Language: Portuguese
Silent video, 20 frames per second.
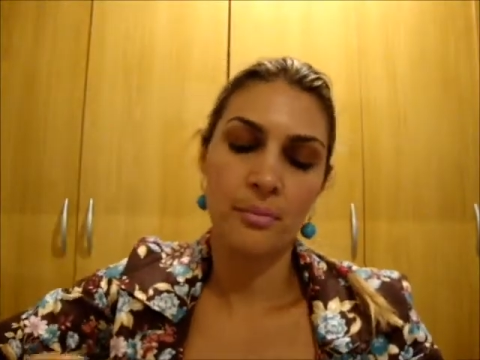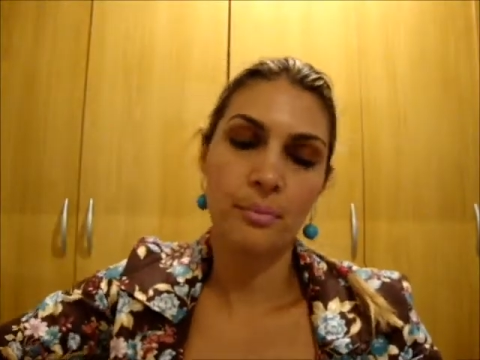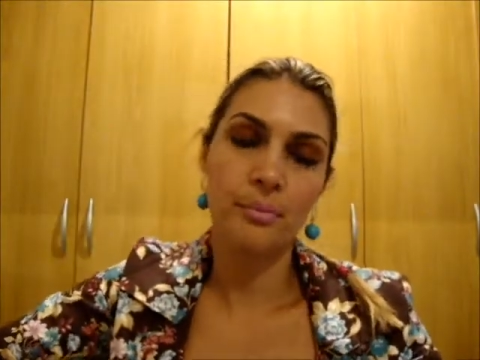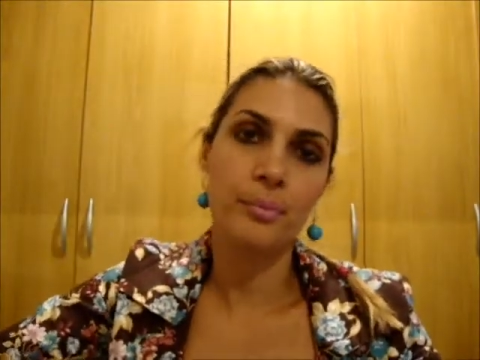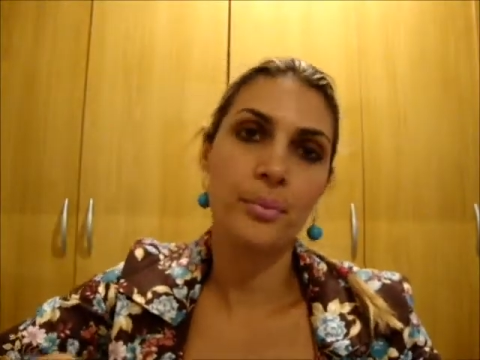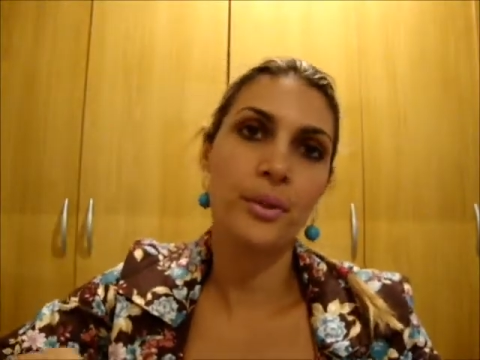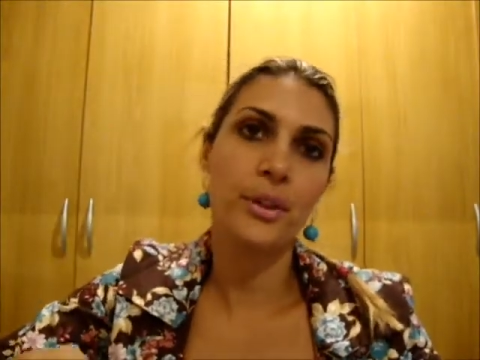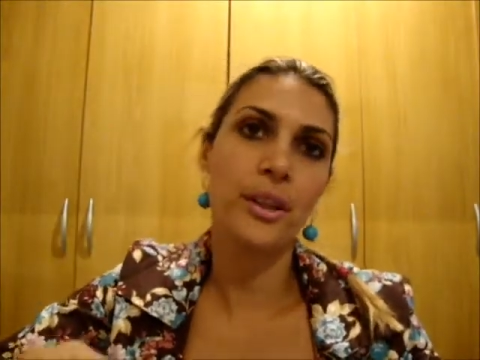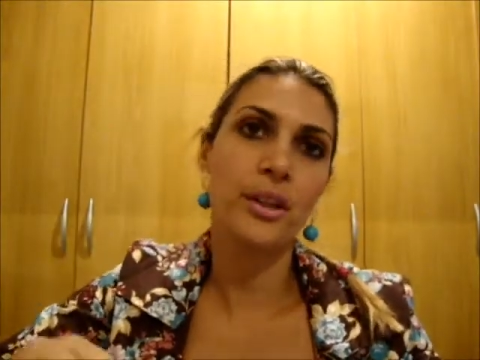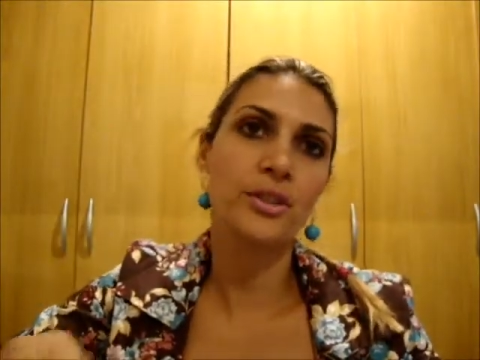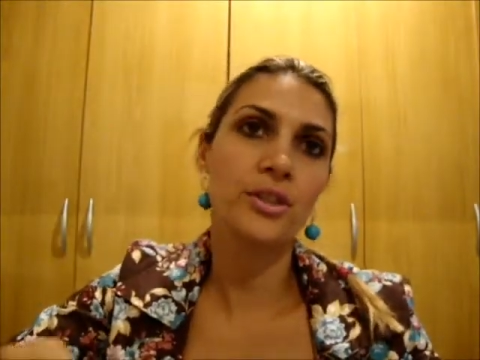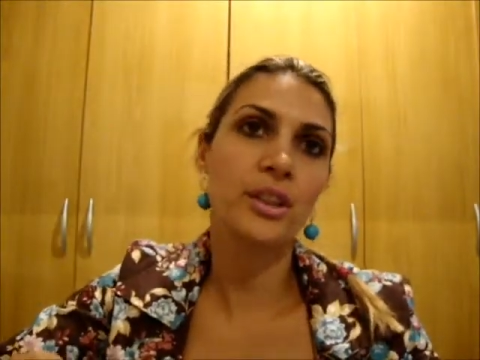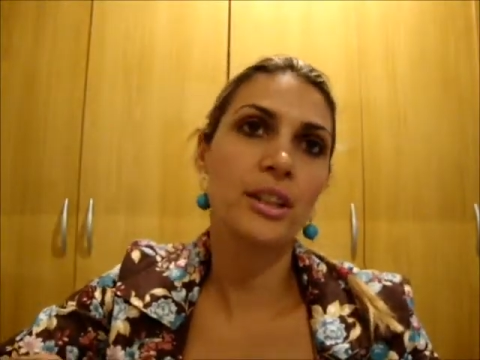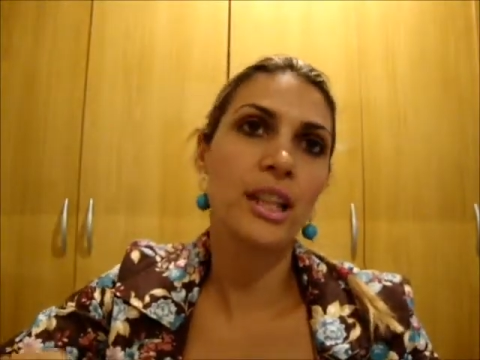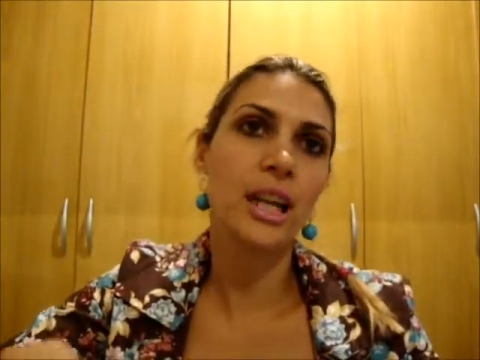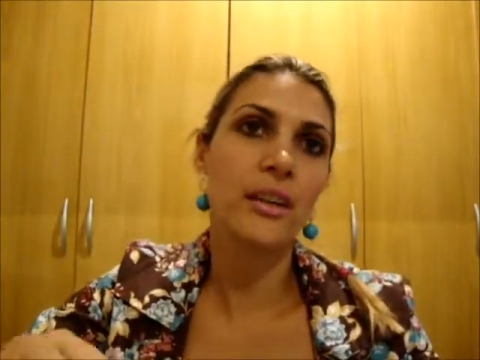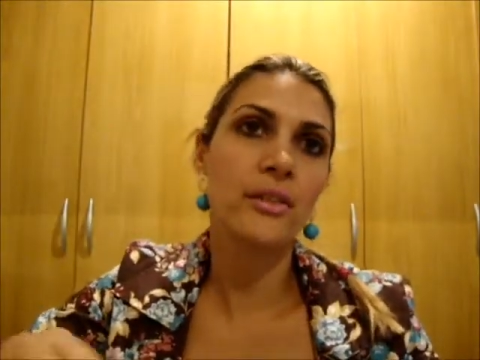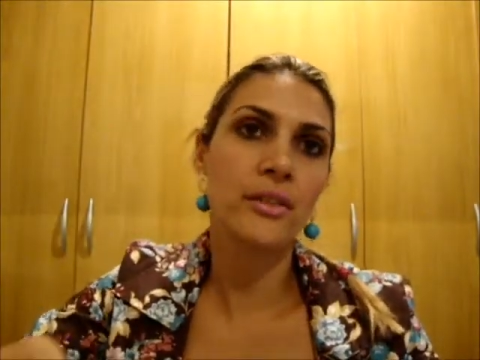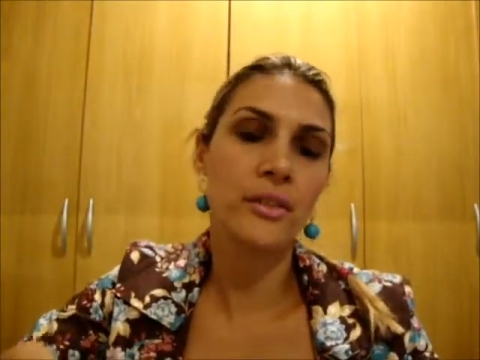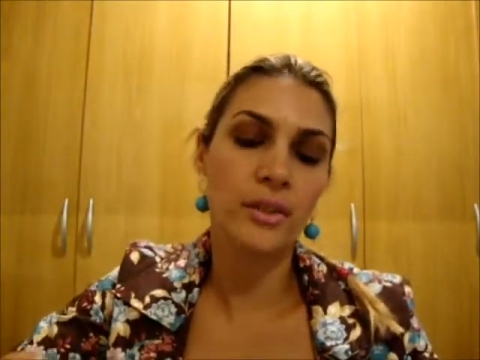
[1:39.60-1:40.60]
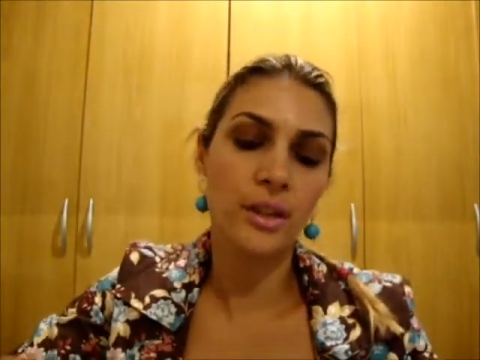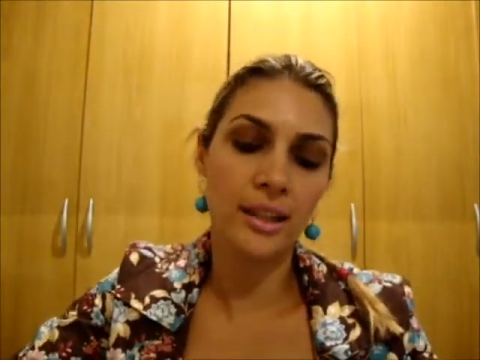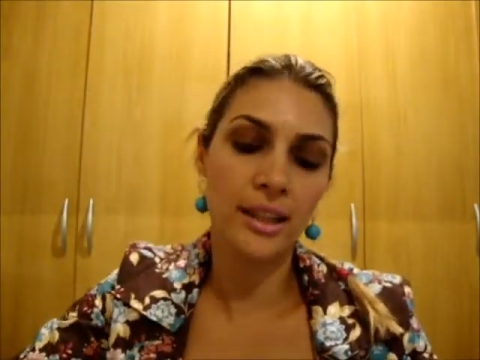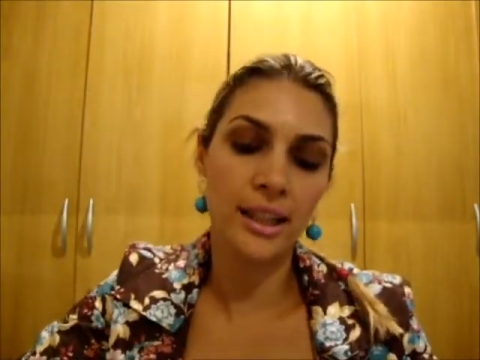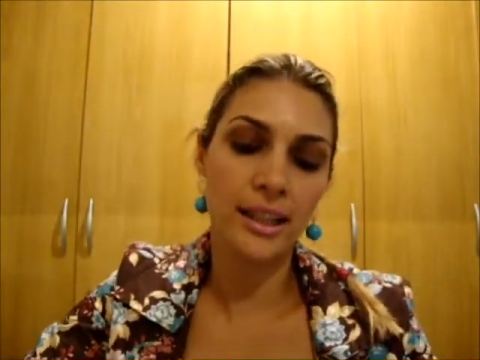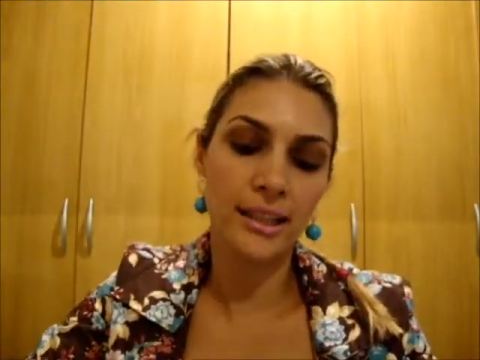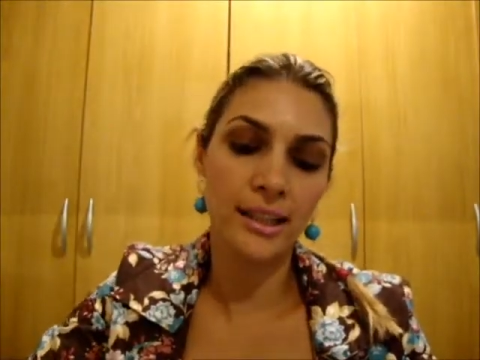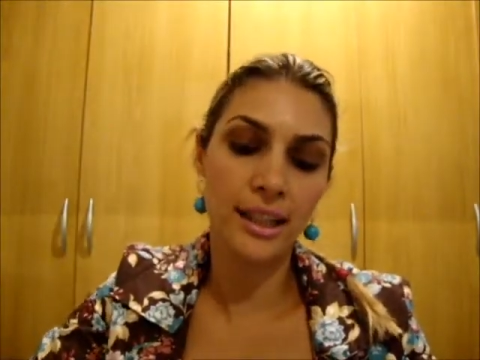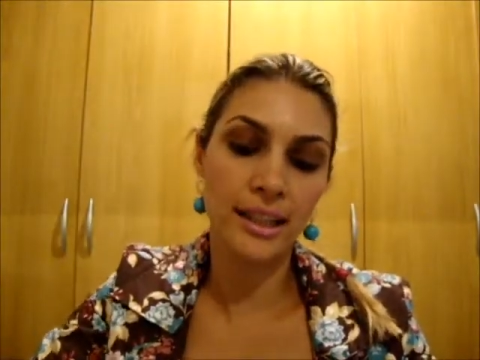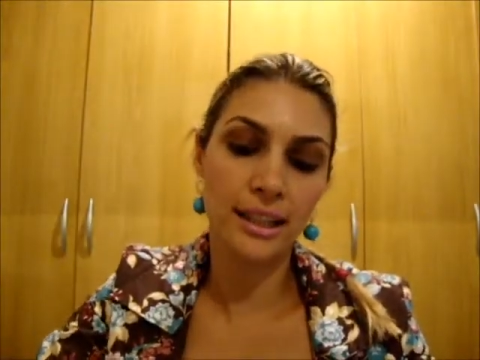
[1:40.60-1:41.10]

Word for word: porque eu só tava com aquele da